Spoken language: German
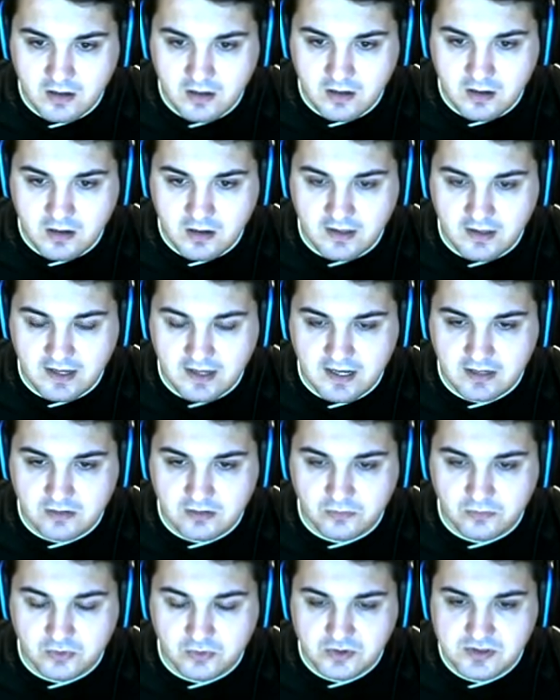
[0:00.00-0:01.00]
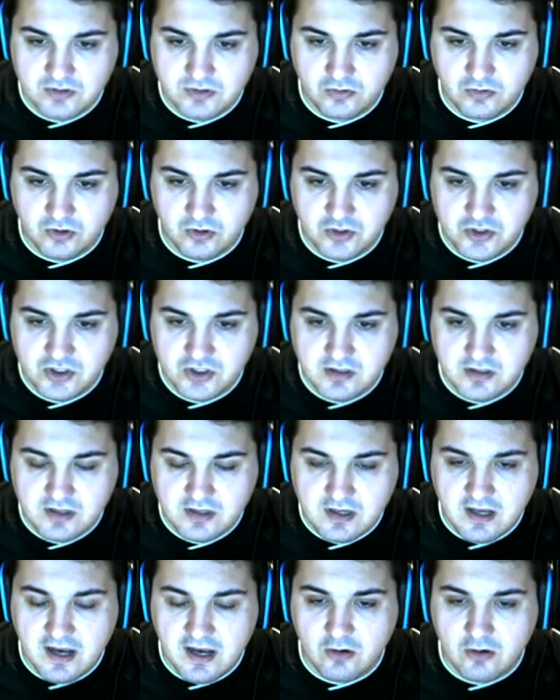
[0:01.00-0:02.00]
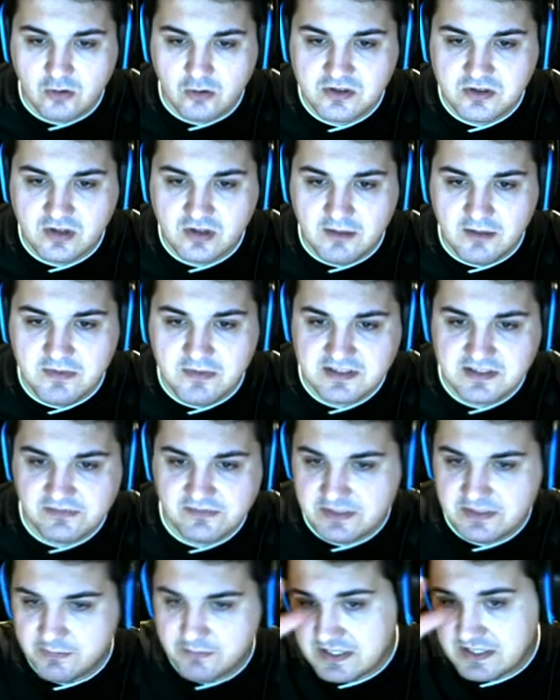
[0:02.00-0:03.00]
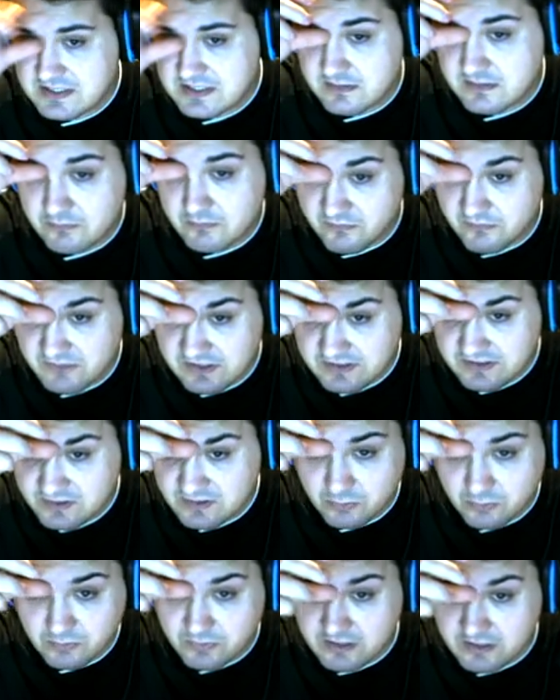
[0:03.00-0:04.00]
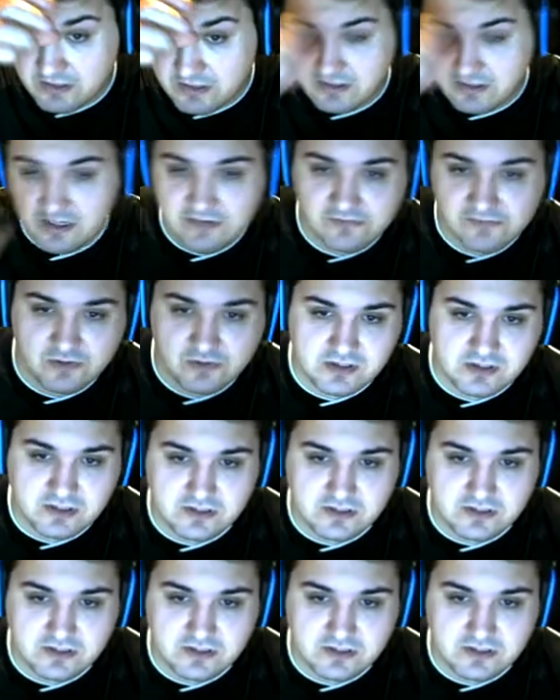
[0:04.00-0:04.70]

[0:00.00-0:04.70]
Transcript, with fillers: Ja, komm, Russen und Deutsche, äh, Russen und Amis sind einfach die besten, wenn es um äh, Air Force geht.